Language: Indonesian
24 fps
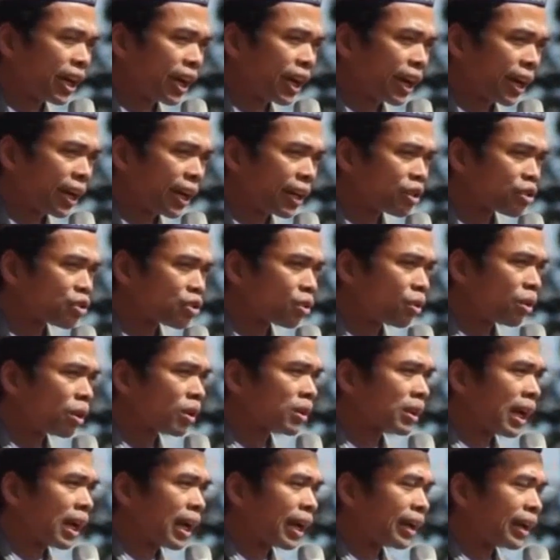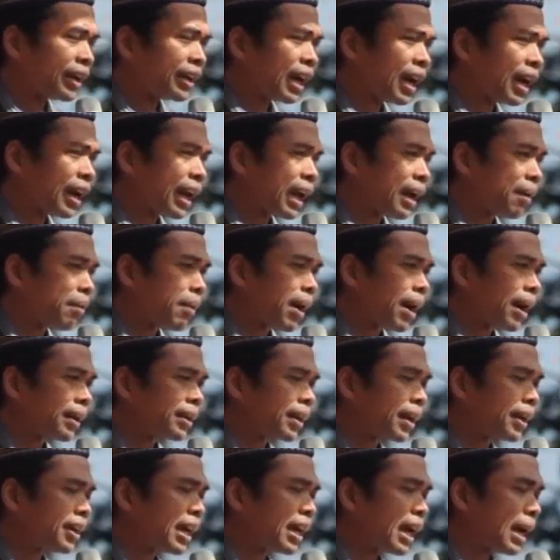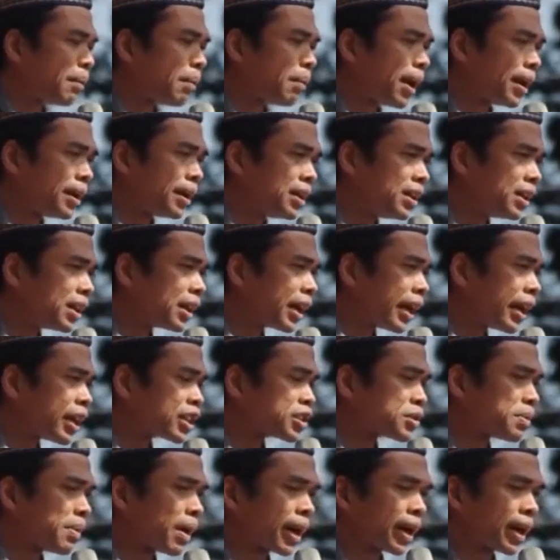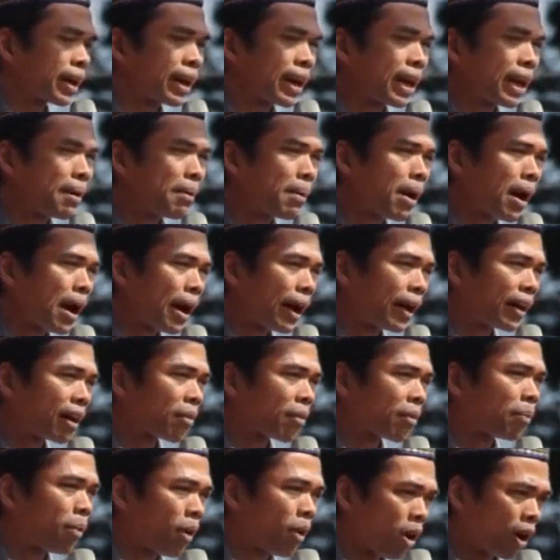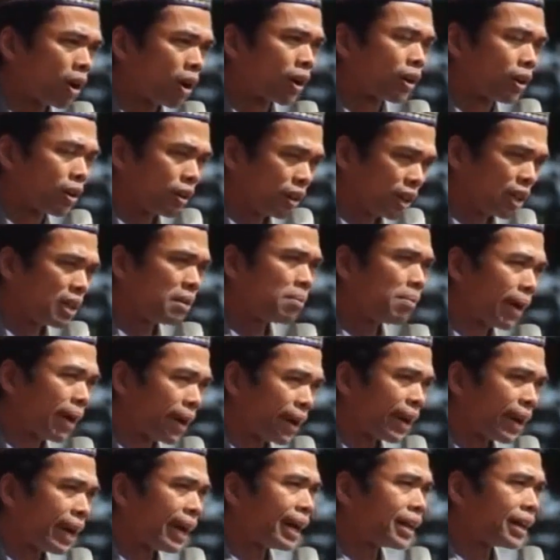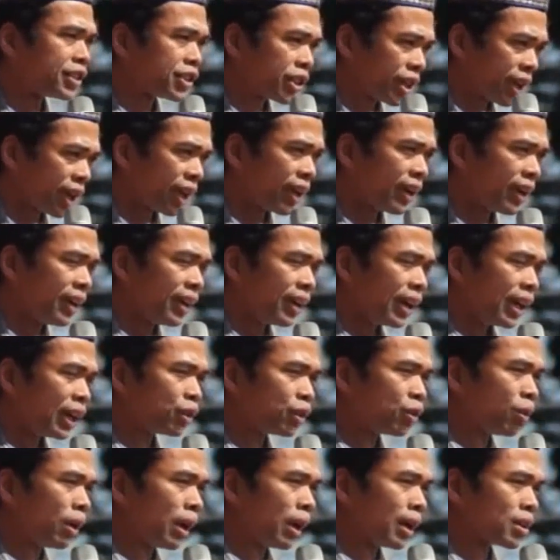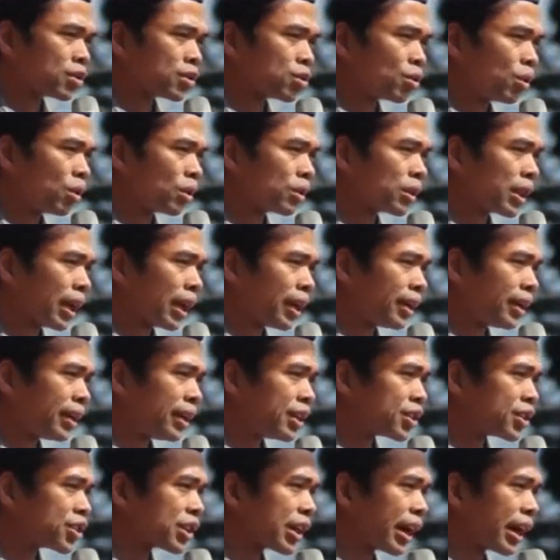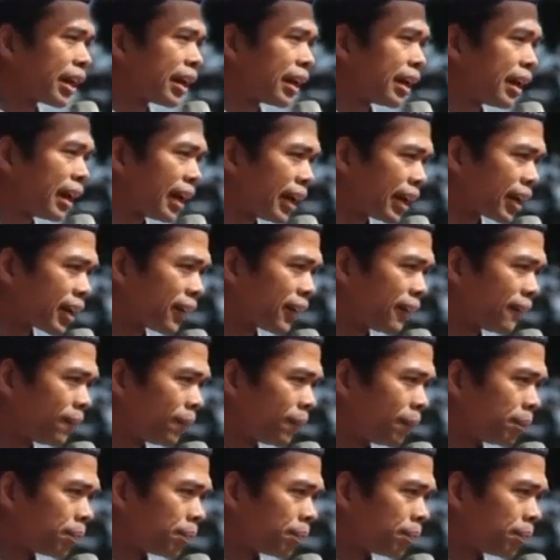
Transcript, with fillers: dengan Sultan yang namanya diabadikan sebagai nama airport di Banda Aceh. Itulah Sultan Iskandar